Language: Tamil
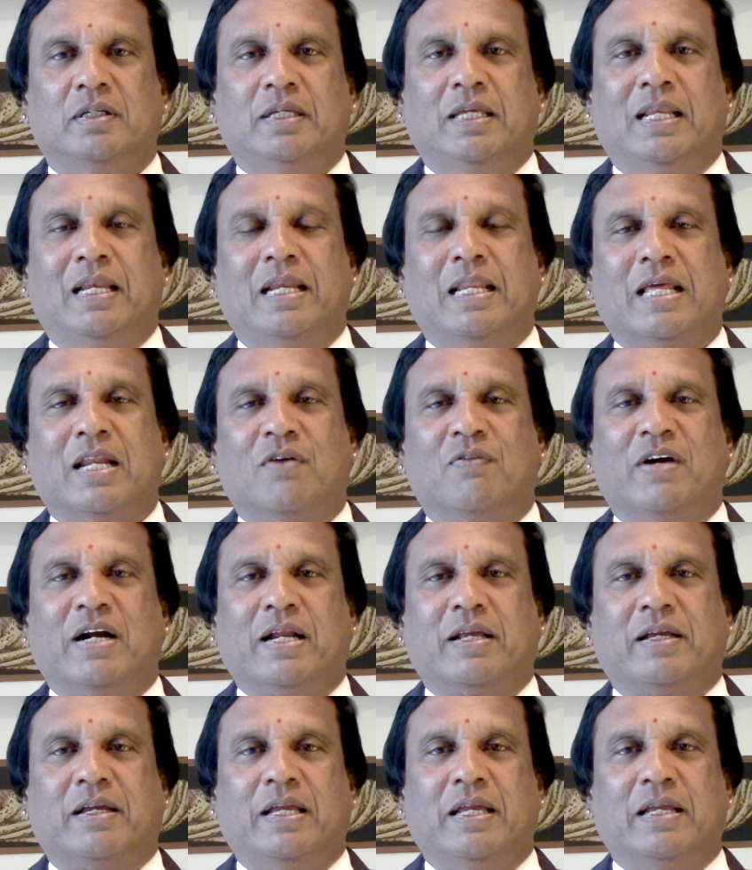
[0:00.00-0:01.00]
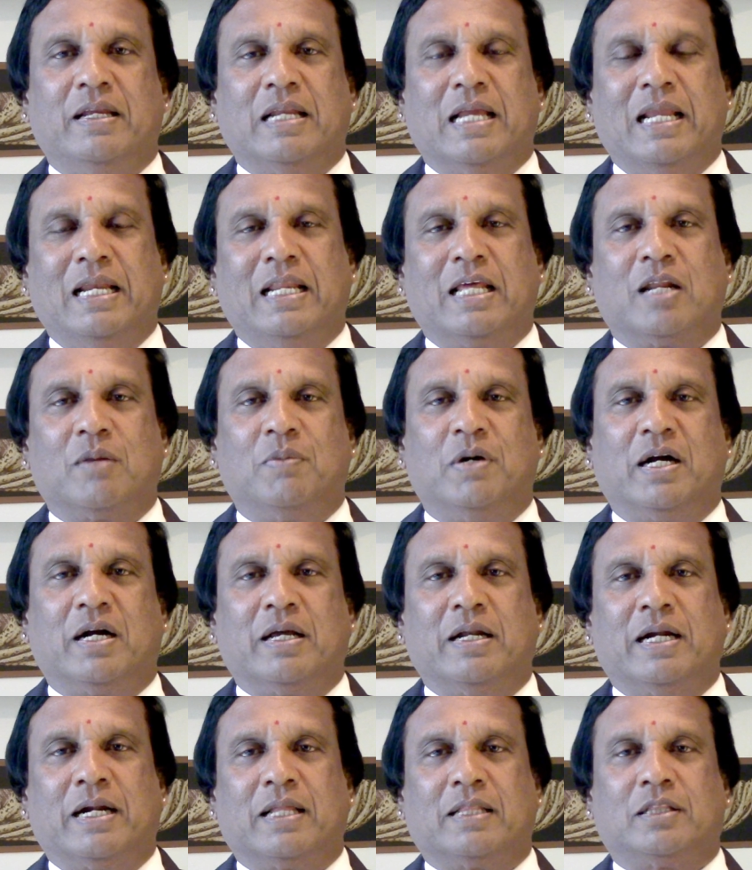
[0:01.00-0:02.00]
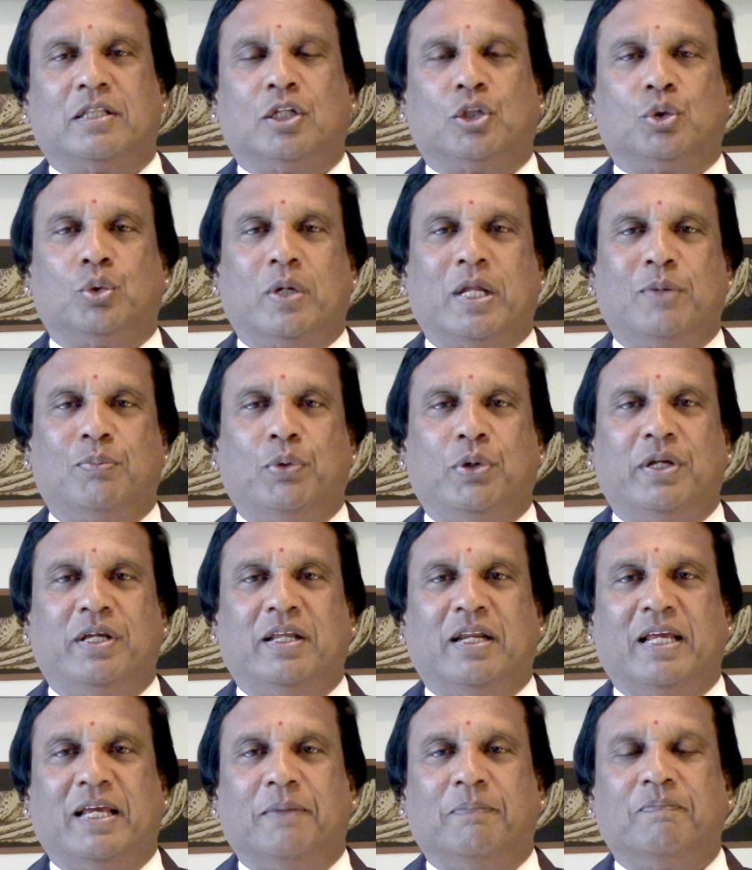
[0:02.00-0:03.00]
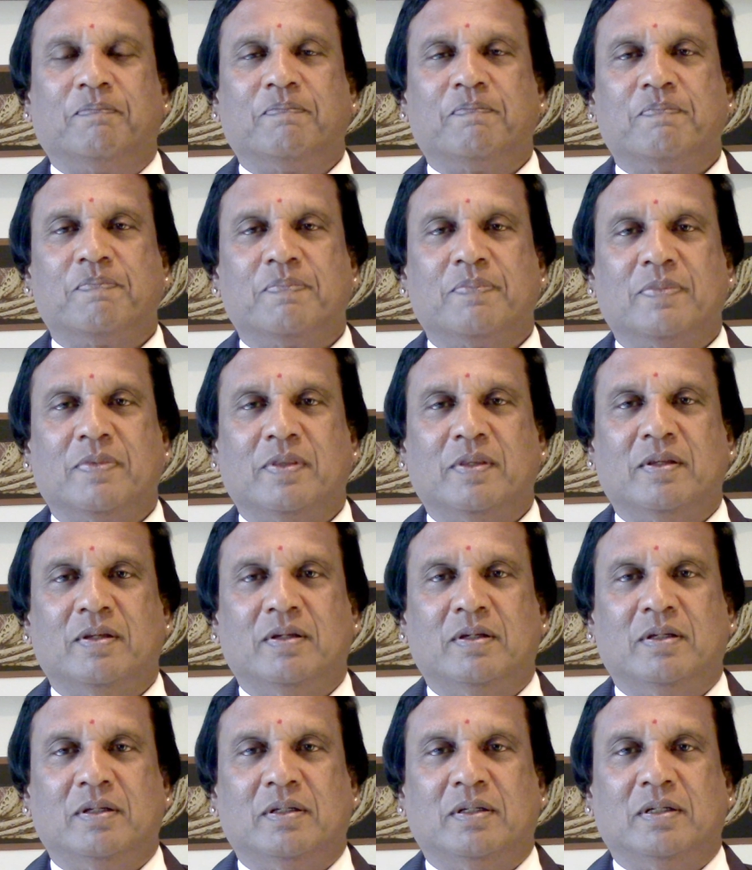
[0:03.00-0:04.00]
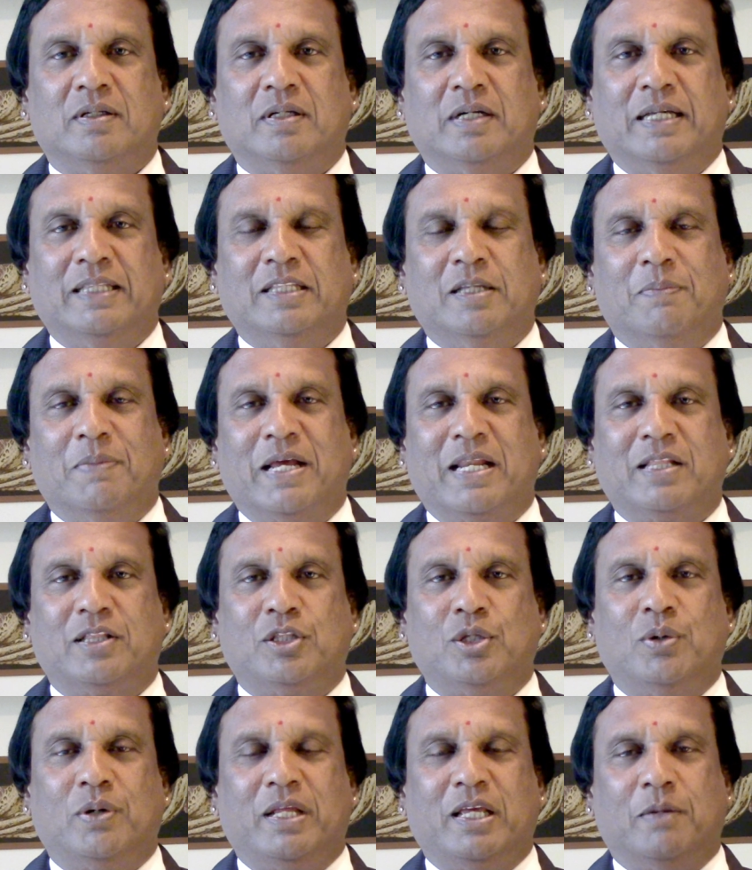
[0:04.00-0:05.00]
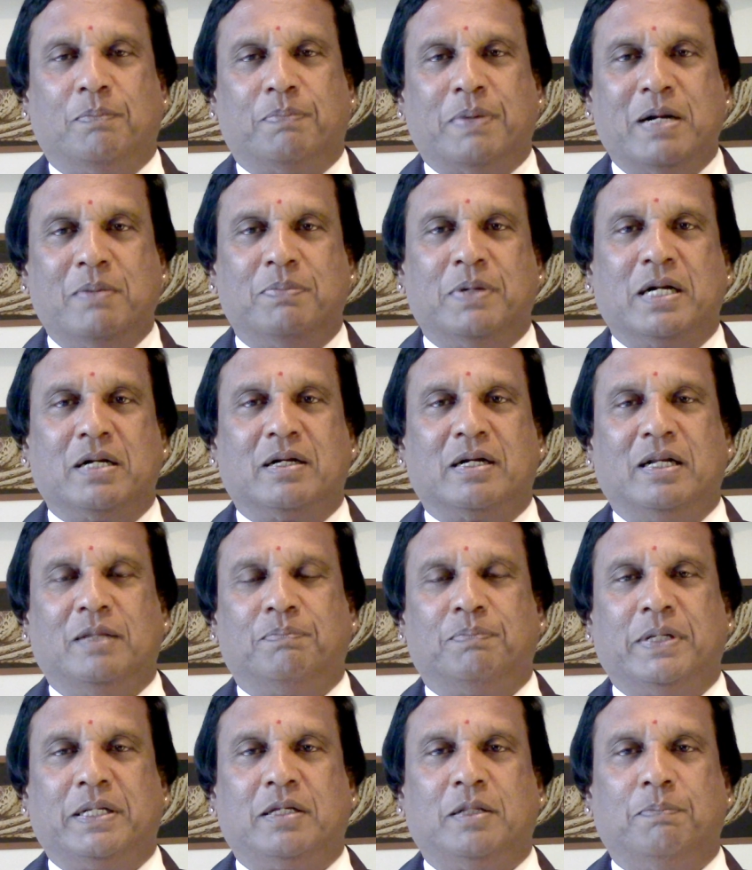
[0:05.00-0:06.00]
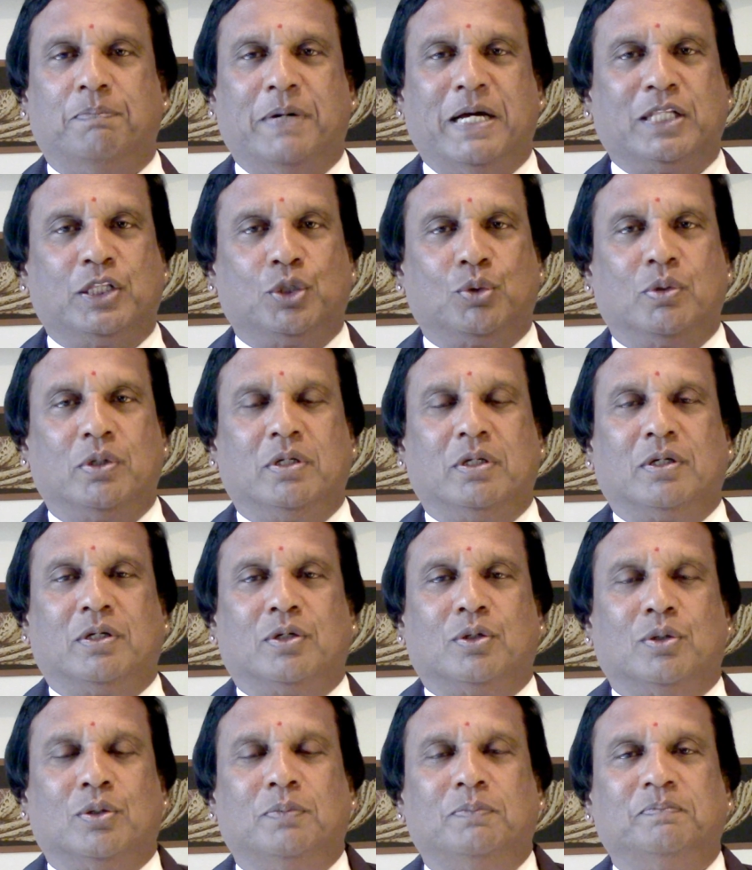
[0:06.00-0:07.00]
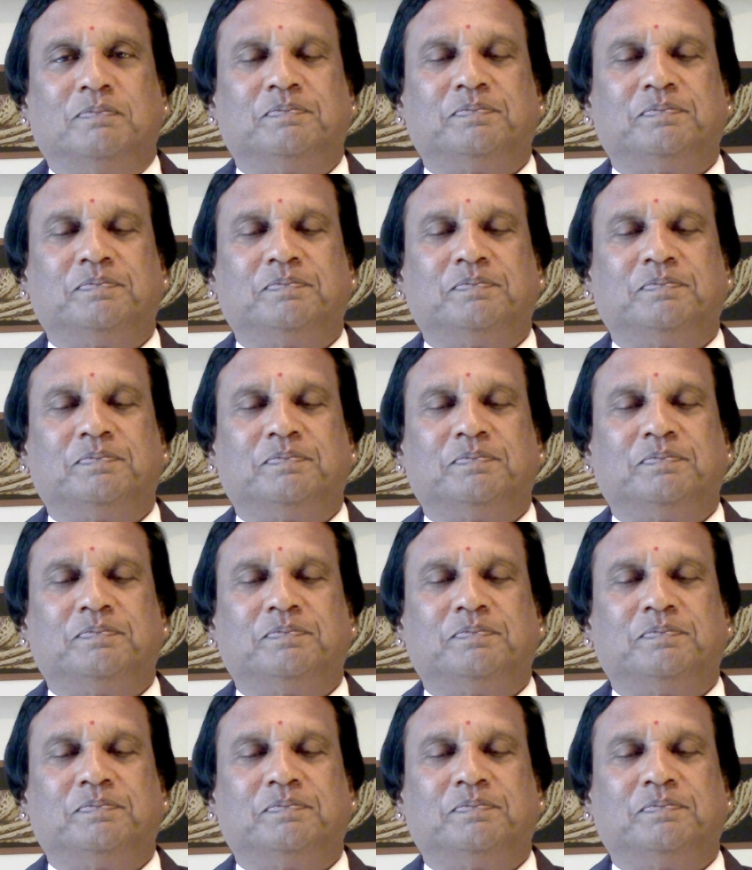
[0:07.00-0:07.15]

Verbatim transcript: இல்லற வாழ்க்கையை நல்லறமாக நடத்த துணை புரிகிற அந்த மரத்தினுடைய பண்பாடுகளை பற்றி பார்த்து கொண்டிருக்கிறோம்